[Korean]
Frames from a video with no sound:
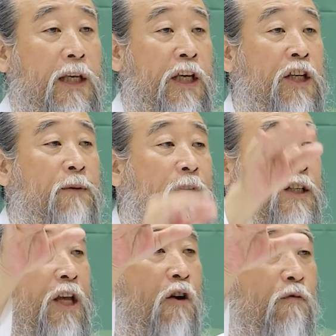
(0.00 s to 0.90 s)
이념을
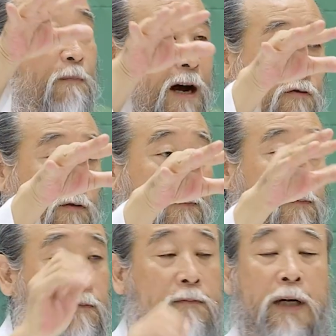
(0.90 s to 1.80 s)
세운 만큼
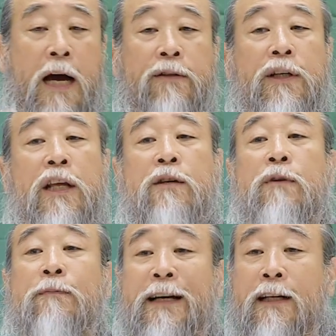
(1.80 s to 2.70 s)
하늘의
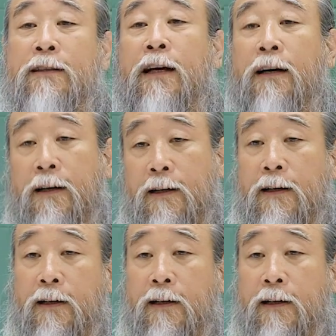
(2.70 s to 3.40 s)
힘을 받았다.